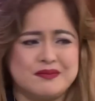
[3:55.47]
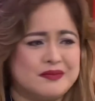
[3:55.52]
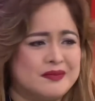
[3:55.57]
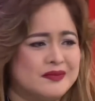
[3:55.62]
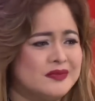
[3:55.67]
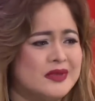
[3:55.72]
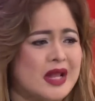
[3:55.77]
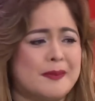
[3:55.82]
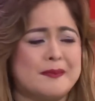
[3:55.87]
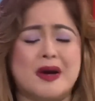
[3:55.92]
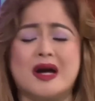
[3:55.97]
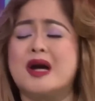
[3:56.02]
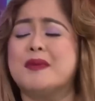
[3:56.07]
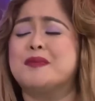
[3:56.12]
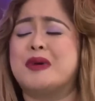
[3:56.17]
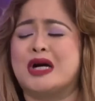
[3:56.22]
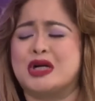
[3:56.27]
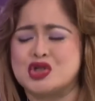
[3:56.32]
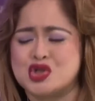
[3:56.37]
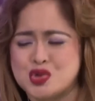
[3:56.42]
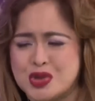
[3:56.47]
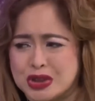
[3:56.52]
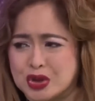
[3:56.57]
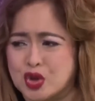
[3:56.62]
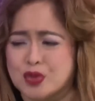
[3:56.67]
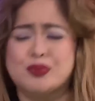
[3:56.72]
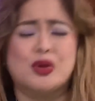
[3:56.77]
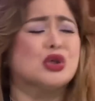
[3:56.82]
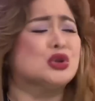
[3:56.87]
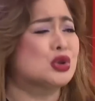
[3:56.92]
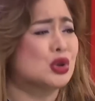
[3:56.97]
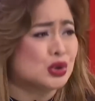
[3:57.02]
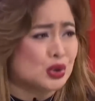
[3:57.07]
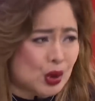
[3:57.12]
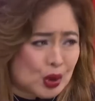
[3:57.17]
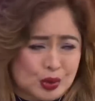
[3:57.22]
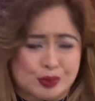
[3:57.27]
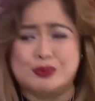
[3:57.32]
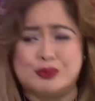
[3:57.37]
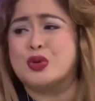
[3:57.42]
mm. napaka-punctual ko po.
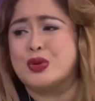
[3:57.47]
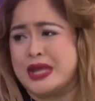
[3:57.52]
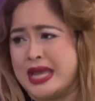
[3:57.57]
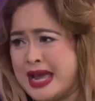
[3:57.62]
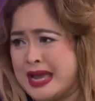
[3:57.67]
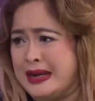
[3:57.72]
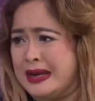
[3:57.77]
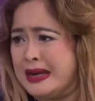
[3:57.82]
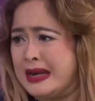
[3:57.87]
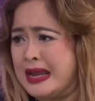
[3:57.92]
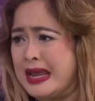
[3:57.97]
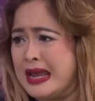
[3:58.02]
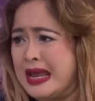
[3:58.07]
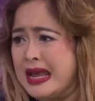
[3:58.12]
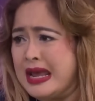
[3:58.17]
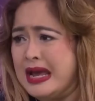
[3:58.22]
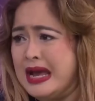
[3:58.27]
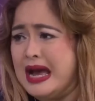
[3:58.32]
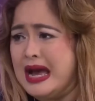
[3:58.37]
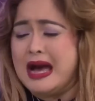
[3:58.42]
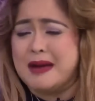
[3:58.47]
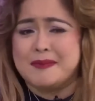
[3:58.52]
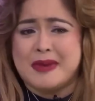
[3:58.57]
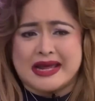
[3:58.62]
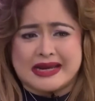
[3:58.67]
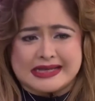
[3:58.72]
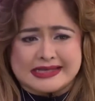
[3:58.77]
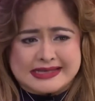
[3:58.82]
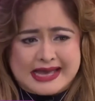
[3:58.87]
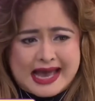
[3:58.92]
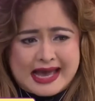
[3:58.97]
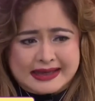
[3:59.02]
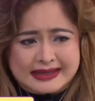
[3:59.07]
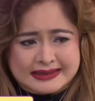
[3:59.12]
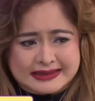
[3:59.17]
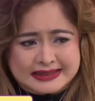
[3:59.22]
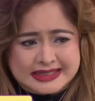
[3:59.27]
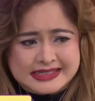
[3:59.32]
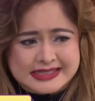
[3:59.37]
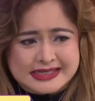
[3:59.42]
Totoo po yan. Ah, para sa
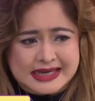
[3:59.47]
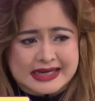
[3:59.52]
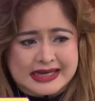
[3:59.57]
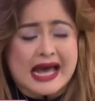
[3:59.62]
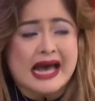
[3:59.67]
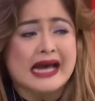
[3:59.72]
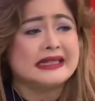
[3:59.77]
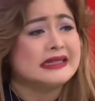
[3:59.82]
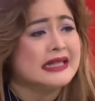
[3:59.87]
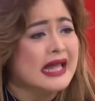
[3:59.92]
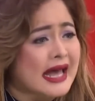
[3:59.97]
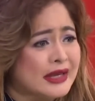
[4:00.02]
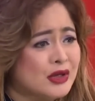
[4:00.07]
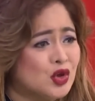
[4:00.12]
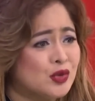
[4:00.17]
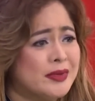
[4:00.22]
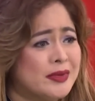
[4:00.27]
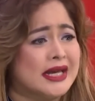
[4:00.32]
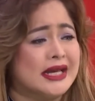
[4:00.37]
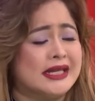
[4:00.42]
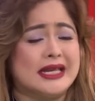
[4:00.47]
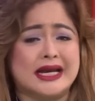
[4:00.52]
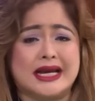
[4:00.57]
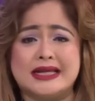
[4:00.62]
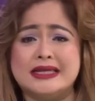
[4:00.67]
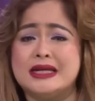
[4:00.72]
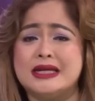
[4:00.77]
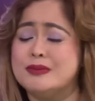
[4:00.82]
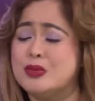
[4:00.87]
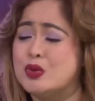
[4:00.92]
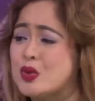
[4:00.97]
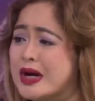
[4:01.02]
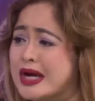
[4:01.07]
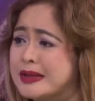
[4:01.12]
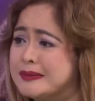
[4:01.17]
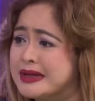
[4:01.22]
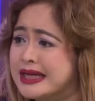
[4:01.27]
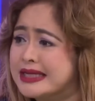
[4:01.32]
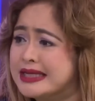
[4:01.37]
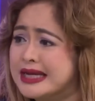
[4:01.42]
atin kasi, lahat tayo, may kanya-kanyang buhay,
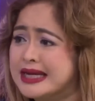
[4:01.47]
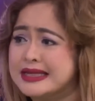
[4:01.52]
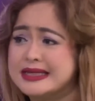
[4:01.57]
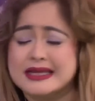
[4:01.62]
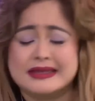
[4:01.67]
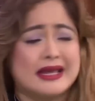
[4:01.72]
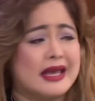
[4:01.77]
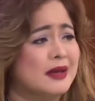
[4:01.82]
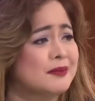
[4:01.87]
may kanya-kanya tayong